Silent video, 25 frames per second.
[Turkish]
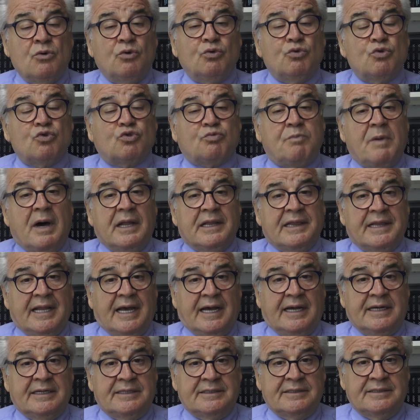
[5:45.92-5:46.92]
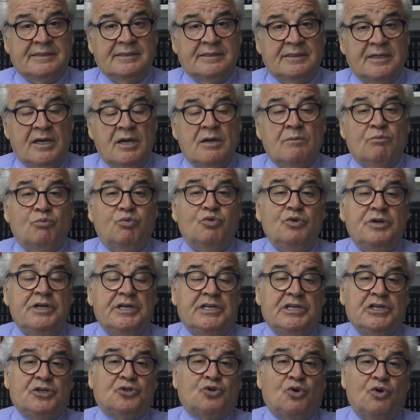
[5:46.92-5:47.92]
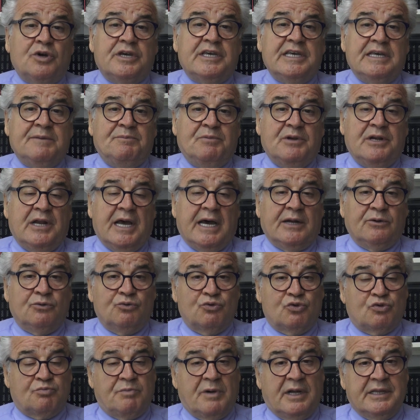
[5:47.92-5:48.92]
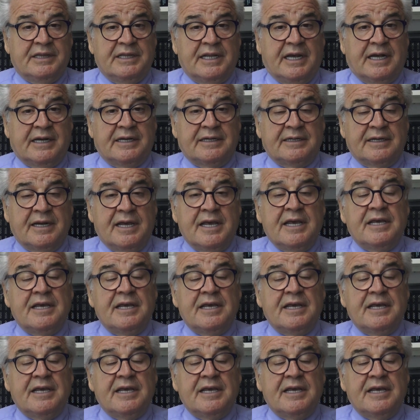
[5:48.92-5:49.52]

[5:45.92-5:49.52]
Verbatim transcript: Uzmanlar, bu işi çok iyi bilen uzmanlar